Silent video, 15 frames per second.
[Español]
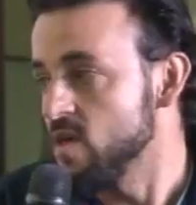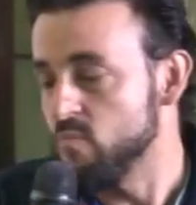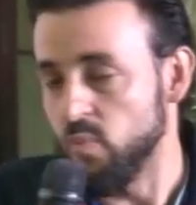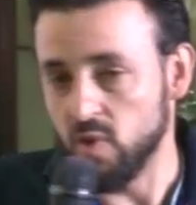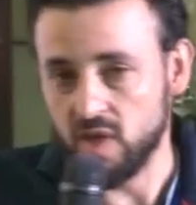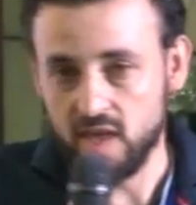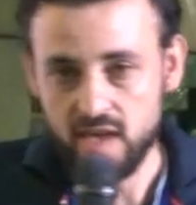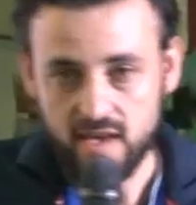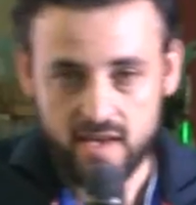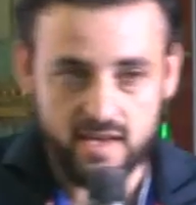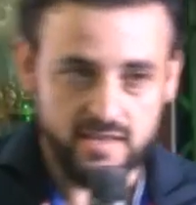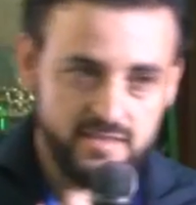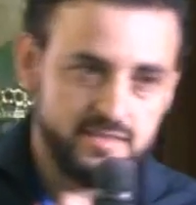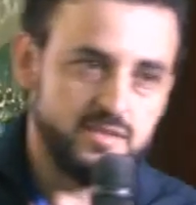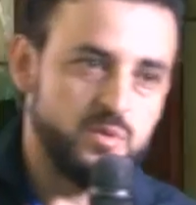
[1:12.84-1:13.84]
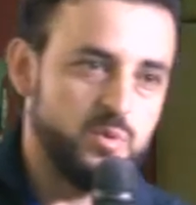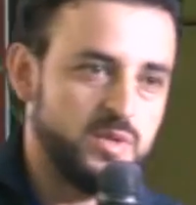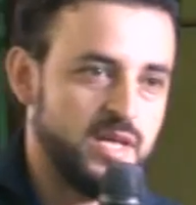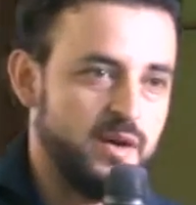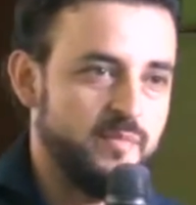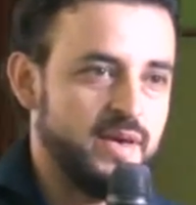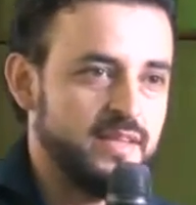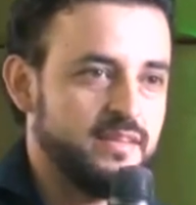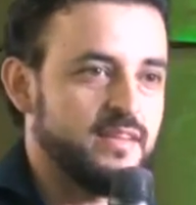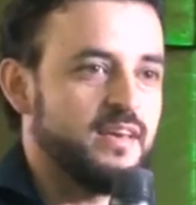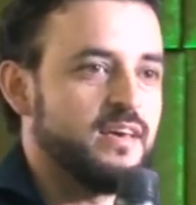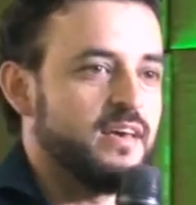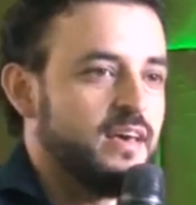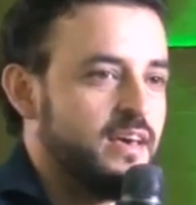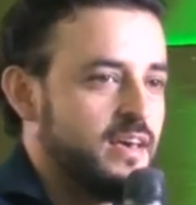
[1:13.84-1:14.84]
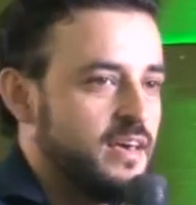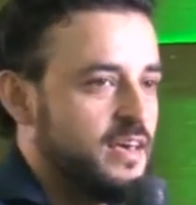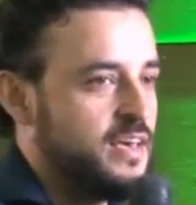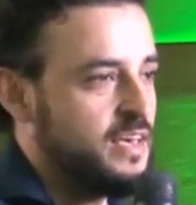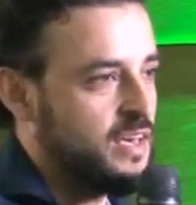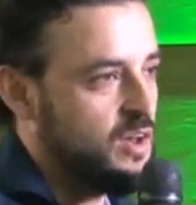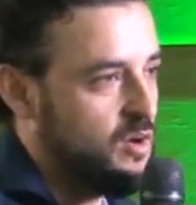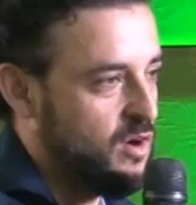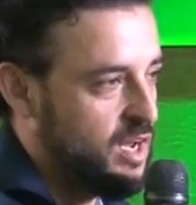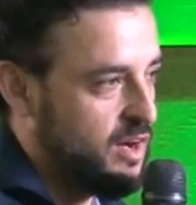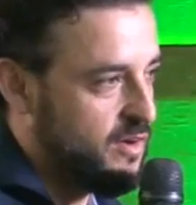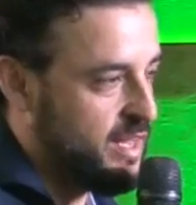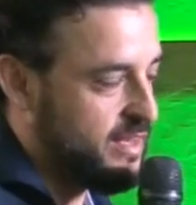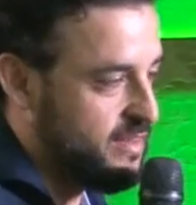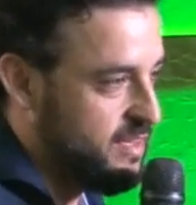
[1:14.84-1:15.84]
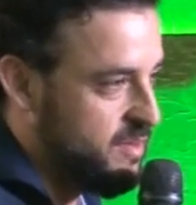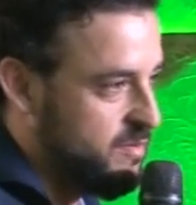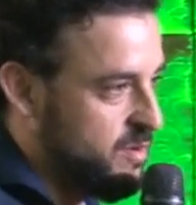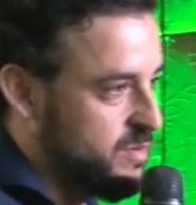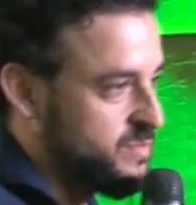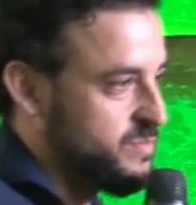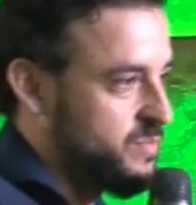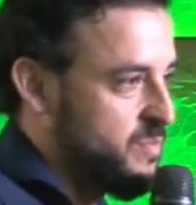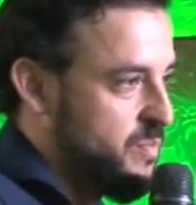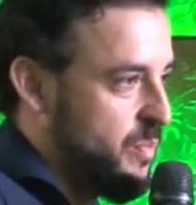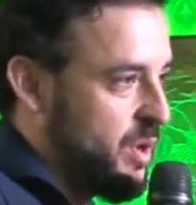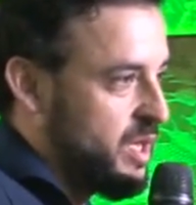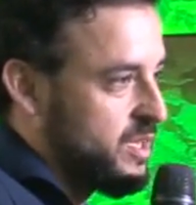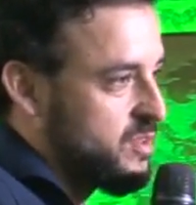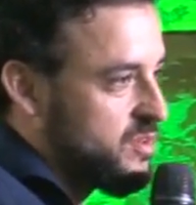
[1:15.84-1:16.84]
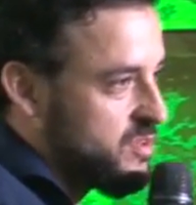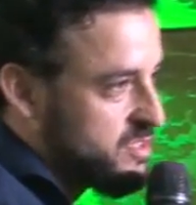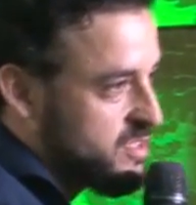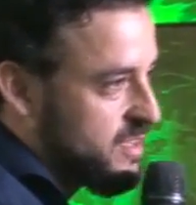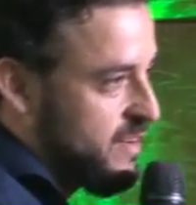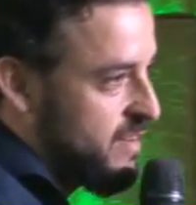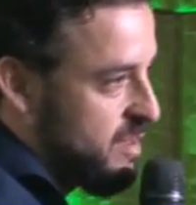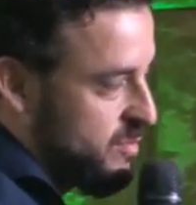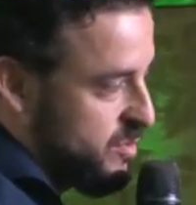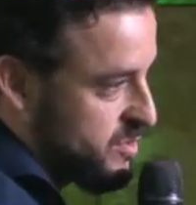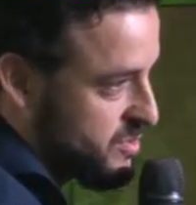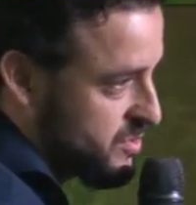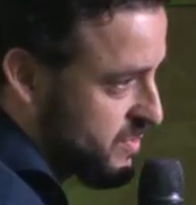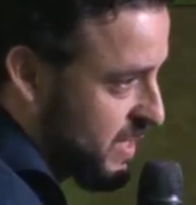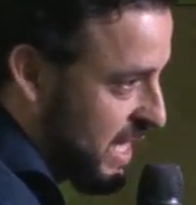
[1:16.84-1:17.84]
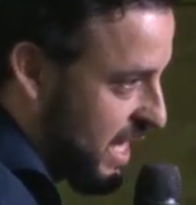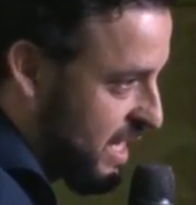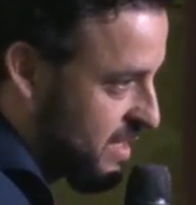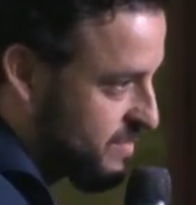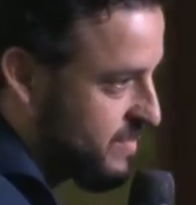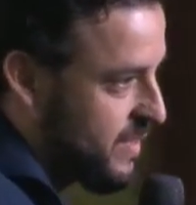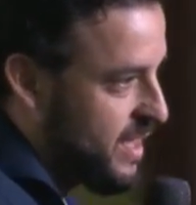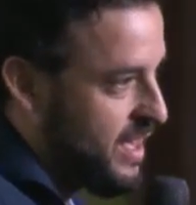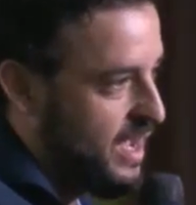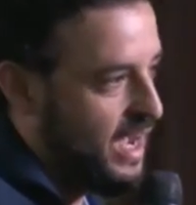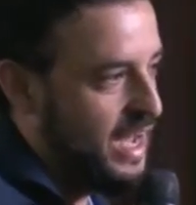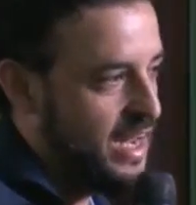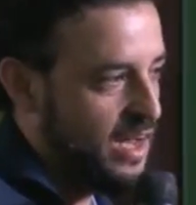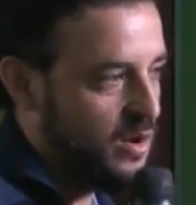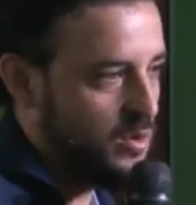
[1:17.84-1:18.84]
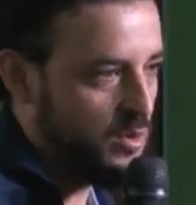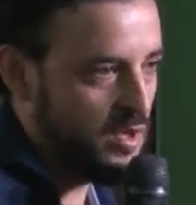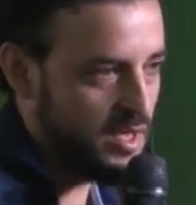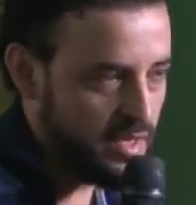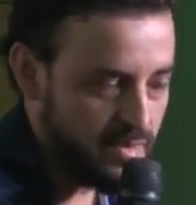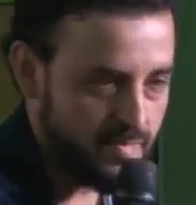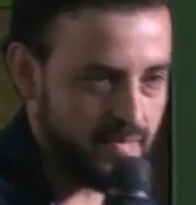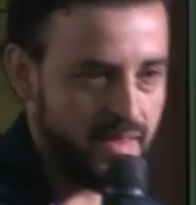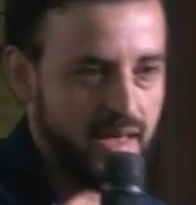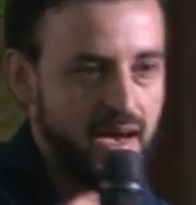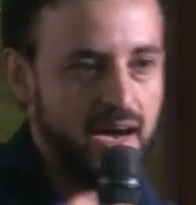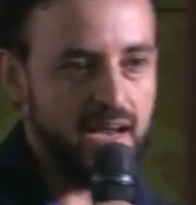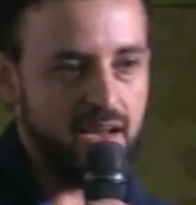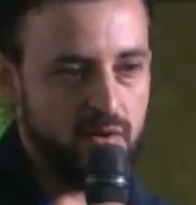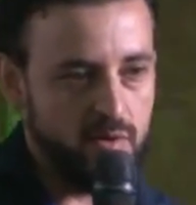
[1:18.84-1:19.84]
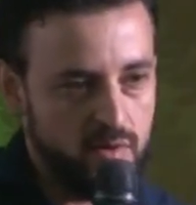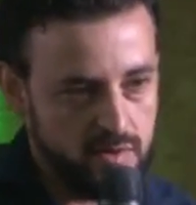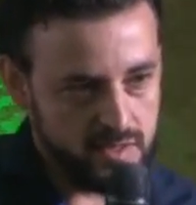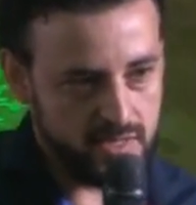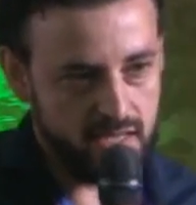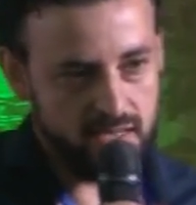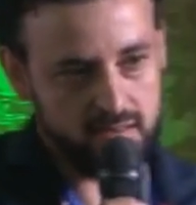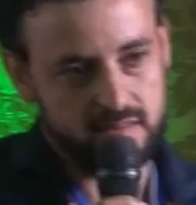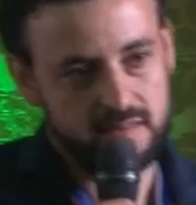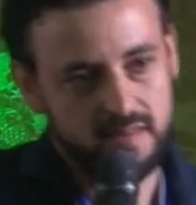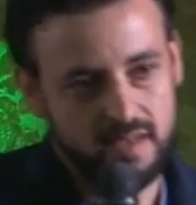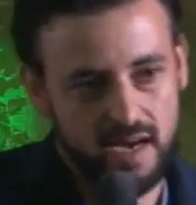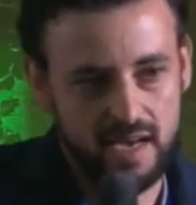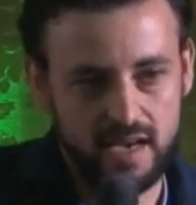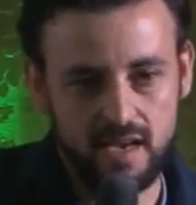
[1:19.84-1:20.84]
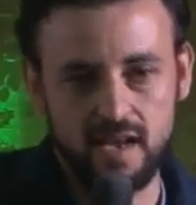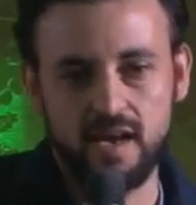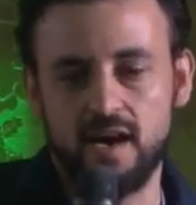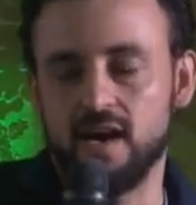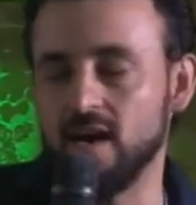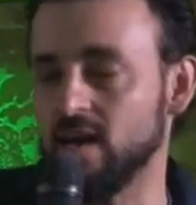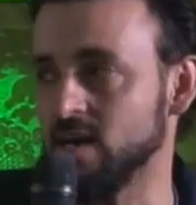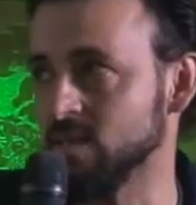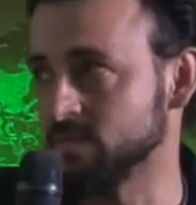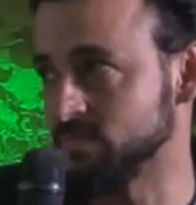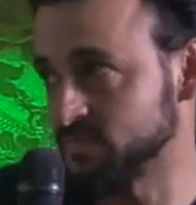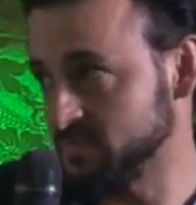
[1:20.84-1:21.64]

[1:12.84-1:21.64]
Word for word: ¿Por qué es justamente eh, colaborativo? Porque todos sabemos que al acudir a la voluntad, a la,